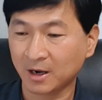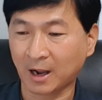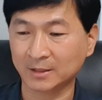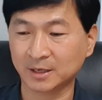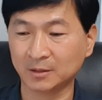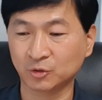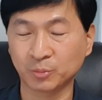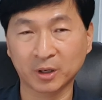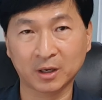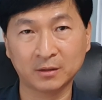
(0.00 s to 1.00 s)
가장
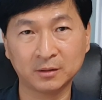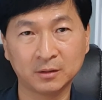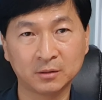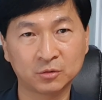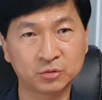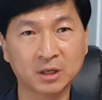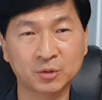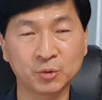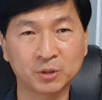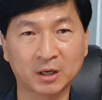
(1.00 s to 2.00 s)
유명한 투자
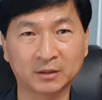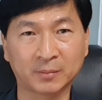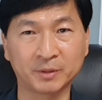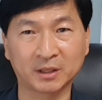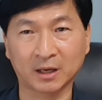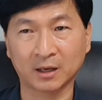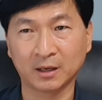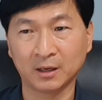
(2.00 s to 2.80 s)
교육가가 됩니다.